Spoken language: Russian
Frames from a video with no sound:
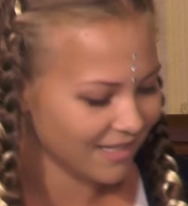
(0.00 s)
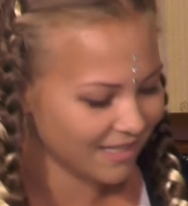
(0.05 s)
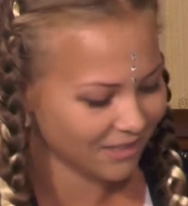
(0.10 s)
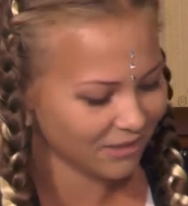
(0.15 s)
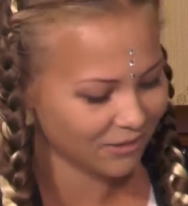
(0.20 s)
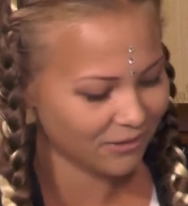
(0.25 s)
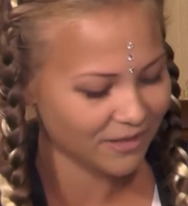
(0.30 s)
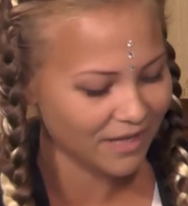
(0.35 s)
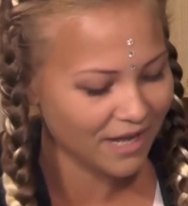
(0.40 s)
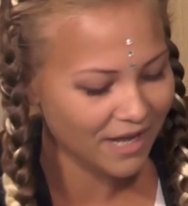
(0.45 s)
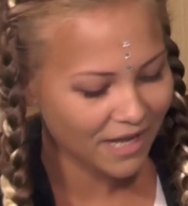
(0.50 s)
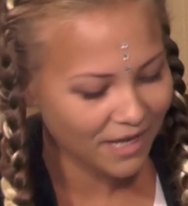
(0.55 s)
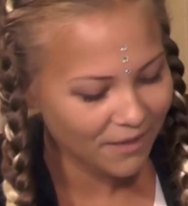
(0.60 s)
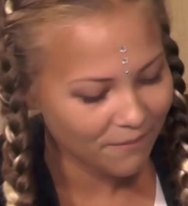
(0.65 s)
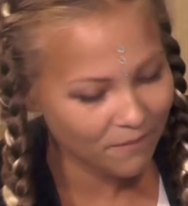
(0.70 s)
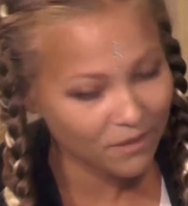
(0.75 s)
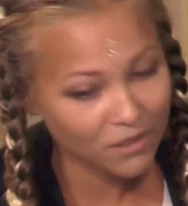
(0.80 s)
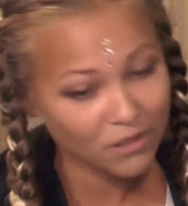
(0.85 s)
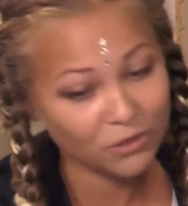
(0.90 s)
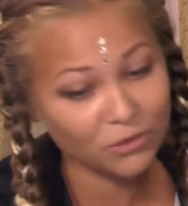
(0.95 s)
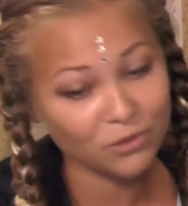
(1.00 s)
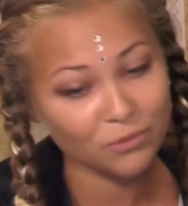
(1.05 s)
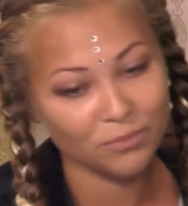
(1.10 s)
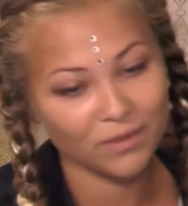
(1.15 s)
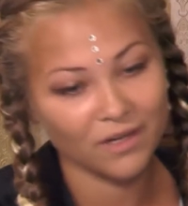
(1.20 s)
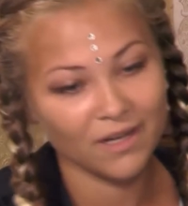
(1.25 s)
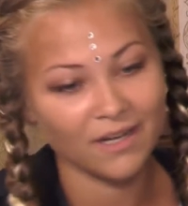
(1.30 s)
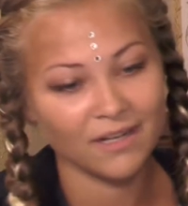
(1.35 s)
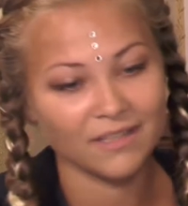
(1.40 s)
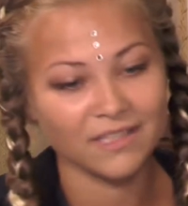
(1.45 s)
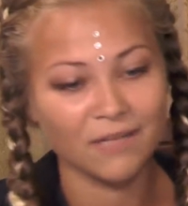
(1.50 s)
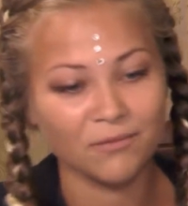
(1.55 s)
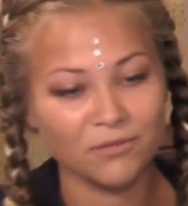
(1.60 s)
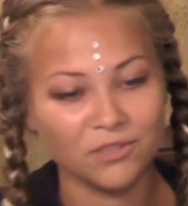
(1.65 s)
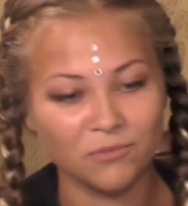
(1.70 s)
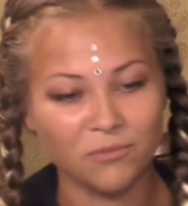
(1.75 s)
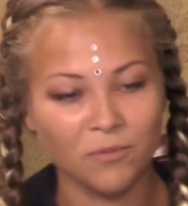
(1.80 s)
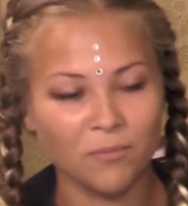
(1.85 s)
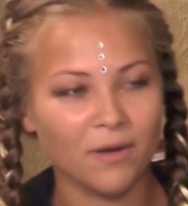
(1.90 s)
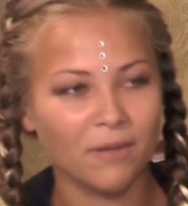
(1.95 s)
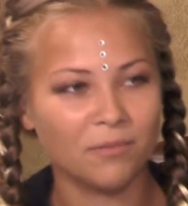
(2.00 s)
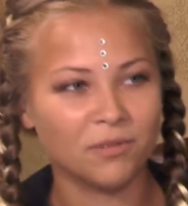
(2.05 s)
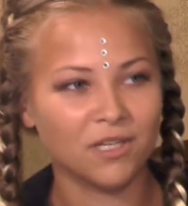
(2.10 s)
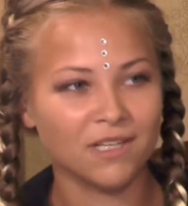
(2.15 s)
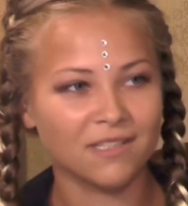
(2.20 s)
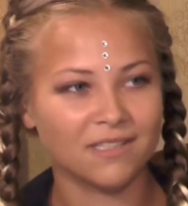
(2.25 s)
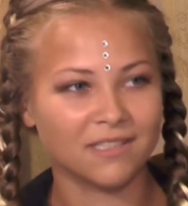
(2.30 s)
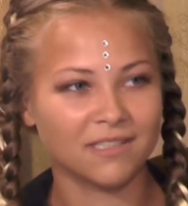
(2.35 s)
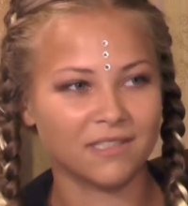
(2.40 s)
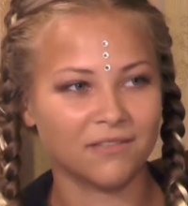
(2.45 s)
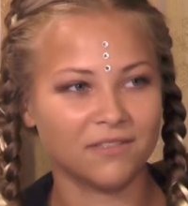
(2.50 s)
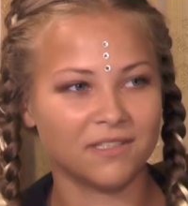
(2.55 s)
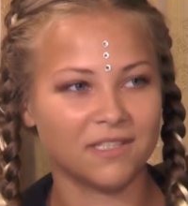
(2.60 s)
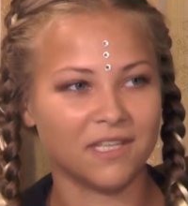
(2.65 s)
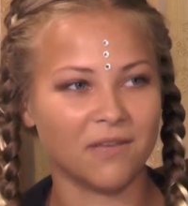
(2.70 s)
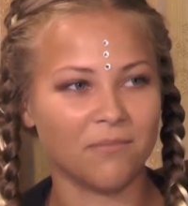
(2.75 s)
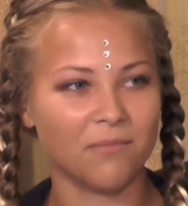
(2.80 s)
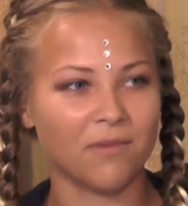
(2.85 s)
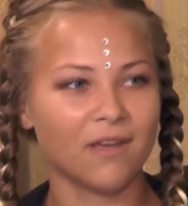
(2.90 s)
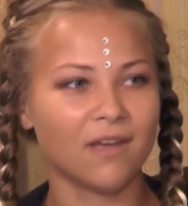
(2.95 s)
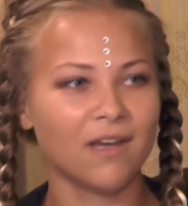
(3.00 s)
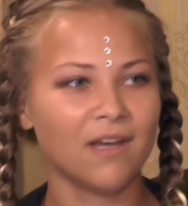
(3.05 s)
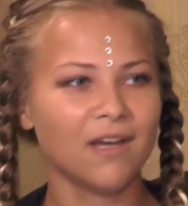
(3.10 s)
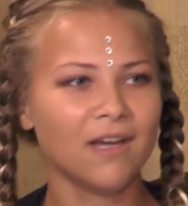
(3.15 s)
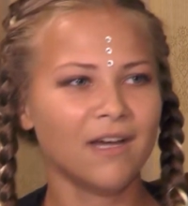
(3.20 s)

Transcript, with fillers: такой мини-тур по городам, чтобы пообщаться со всеми,